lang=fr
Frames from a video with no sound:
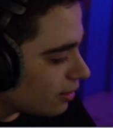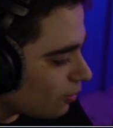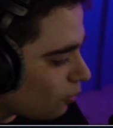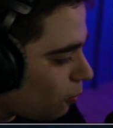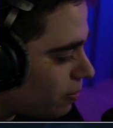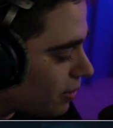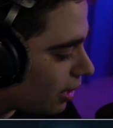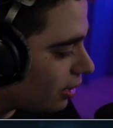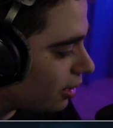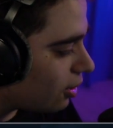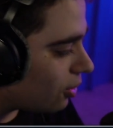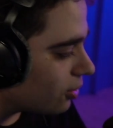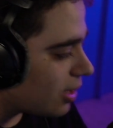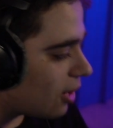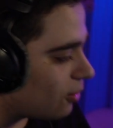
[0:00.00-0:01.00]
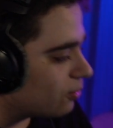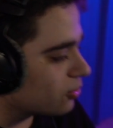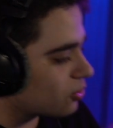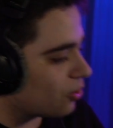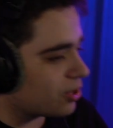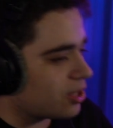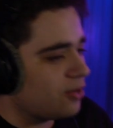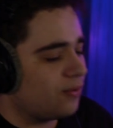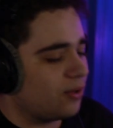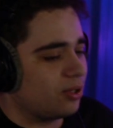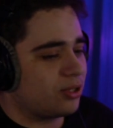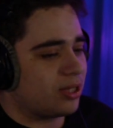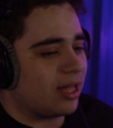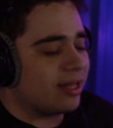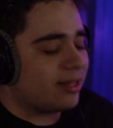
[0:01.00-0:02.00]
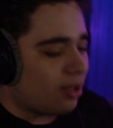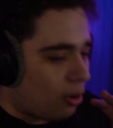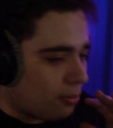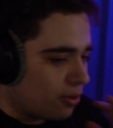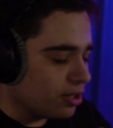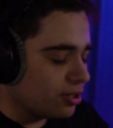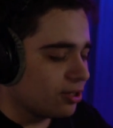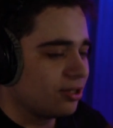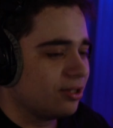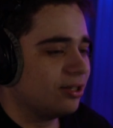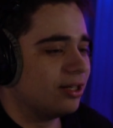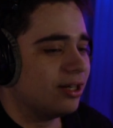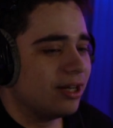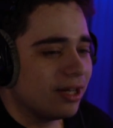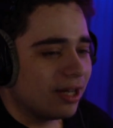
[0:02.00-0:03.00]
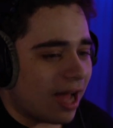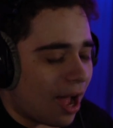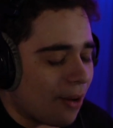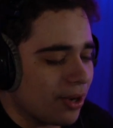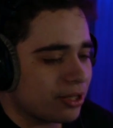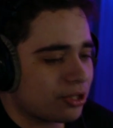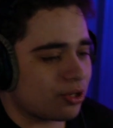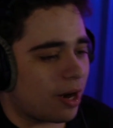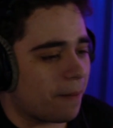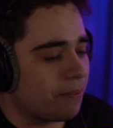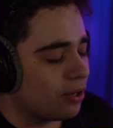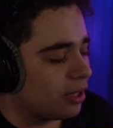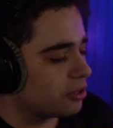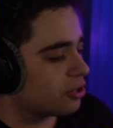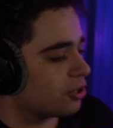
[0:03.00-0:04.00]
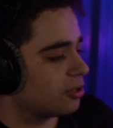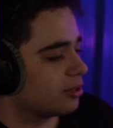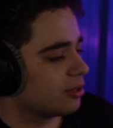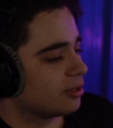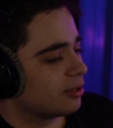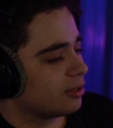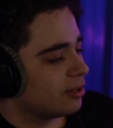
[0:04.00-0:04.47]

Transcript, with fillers: Ou bien les grands darons, genre, qui veulent être en mode euh, Ah ouais, je suis un peu un jeune.